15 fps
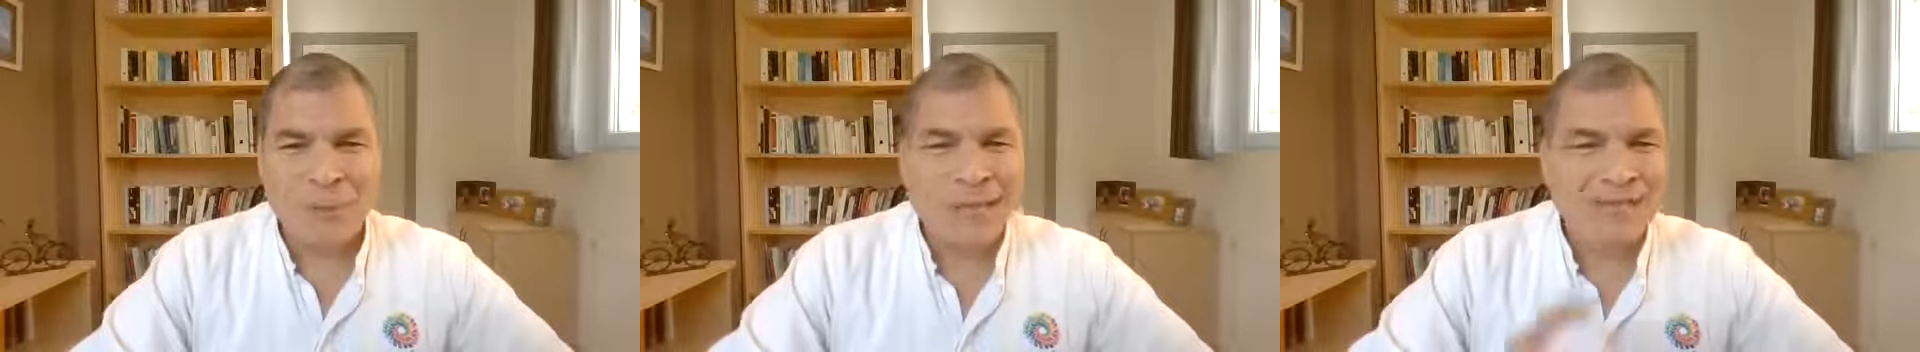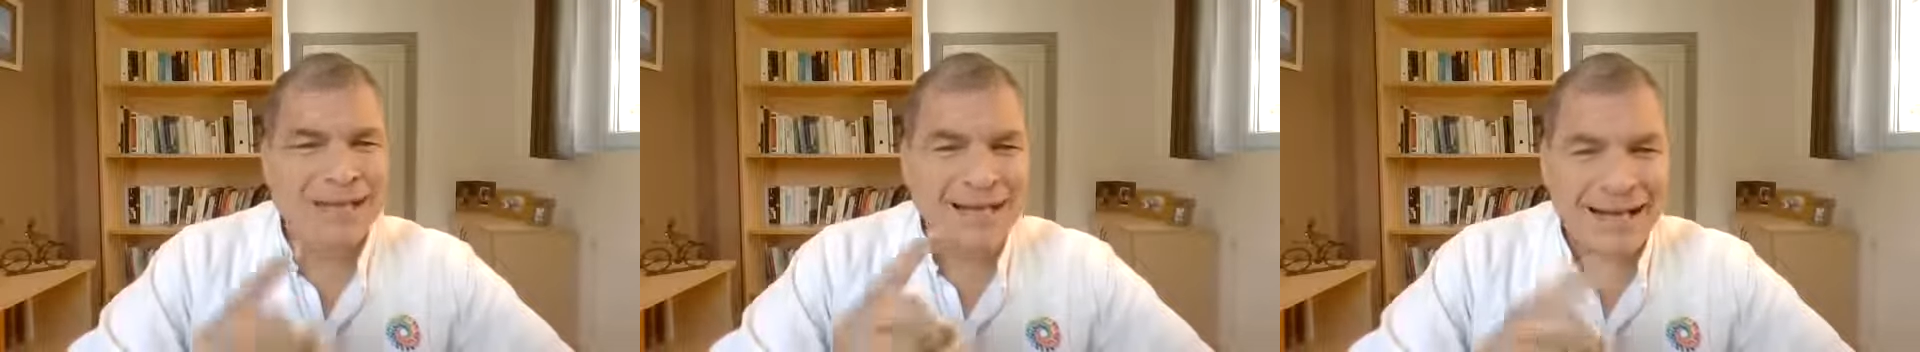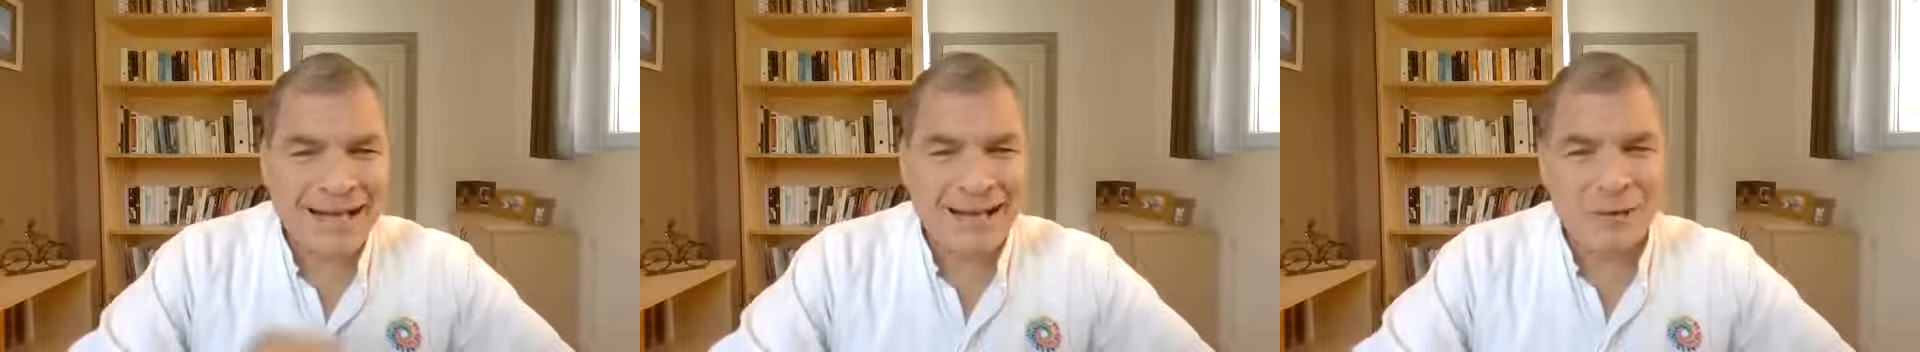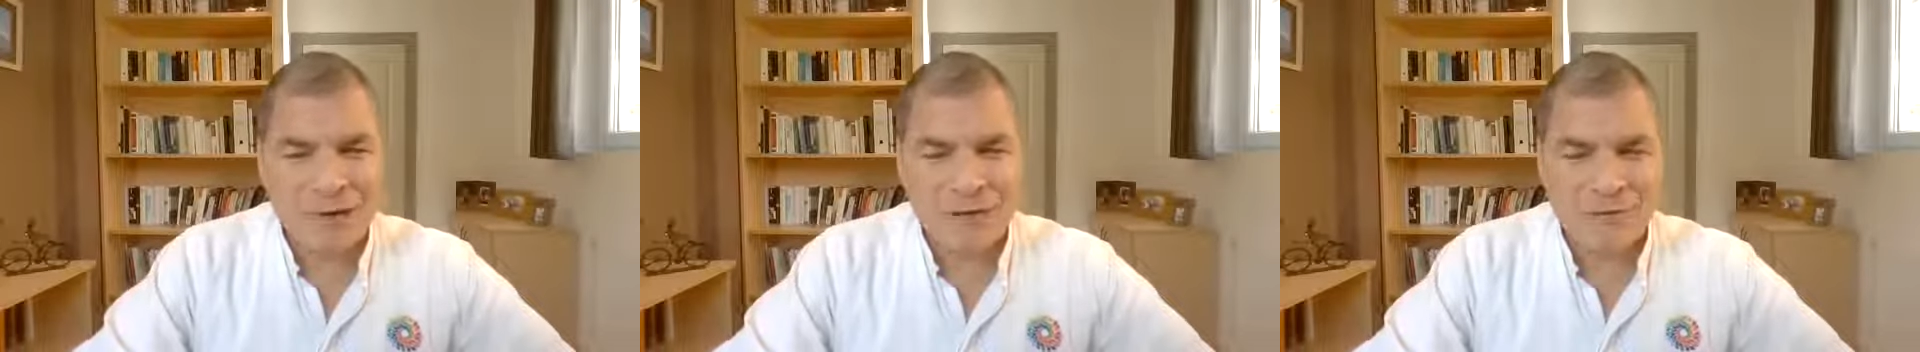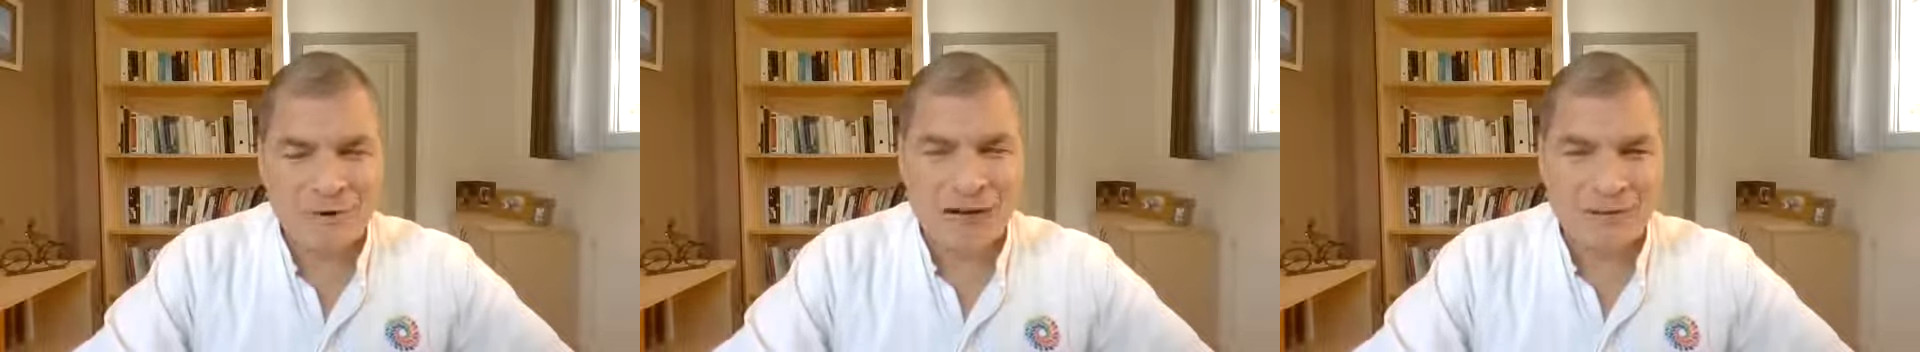Como decía el gran
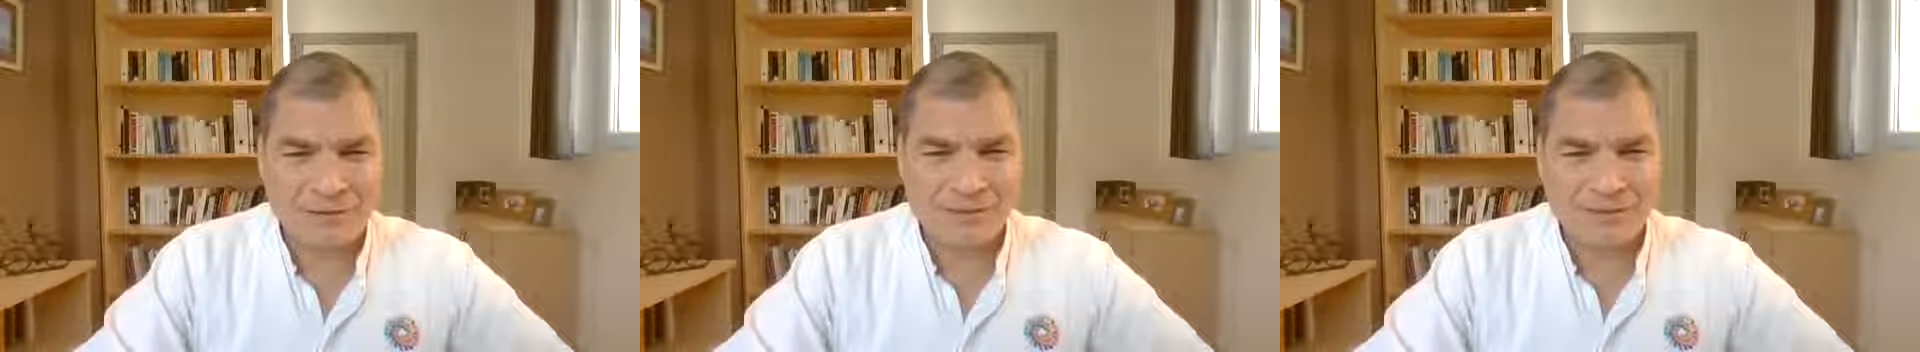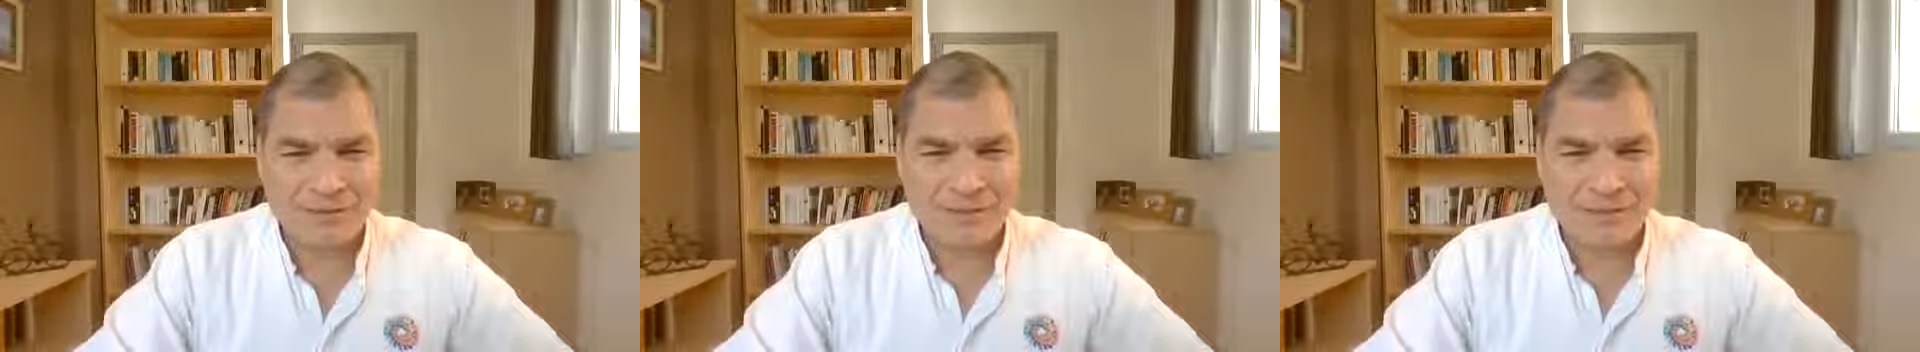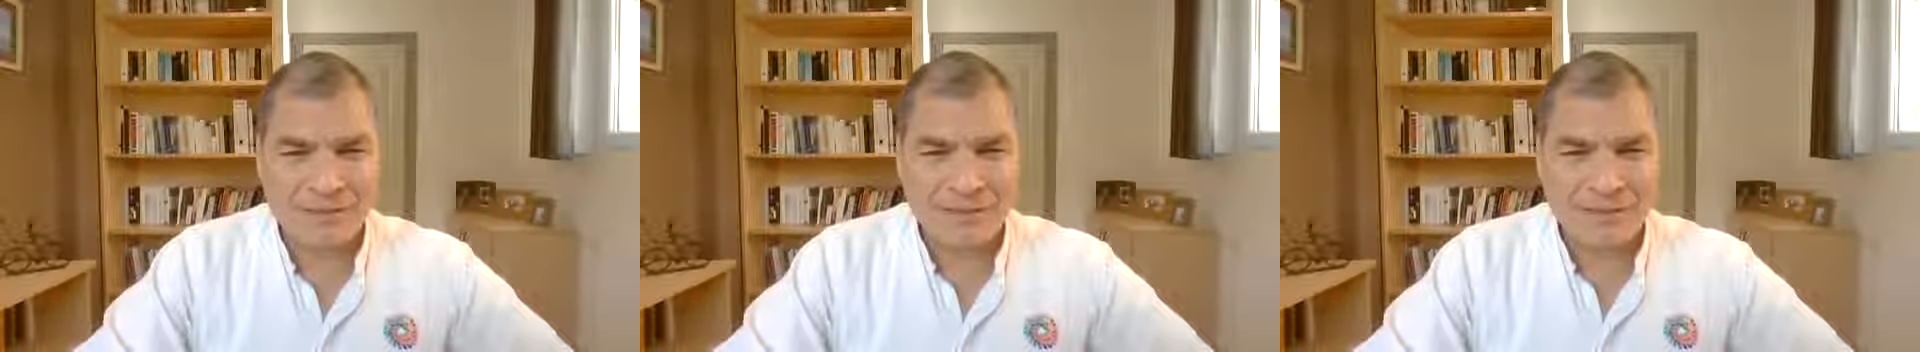Eloy Alfaro,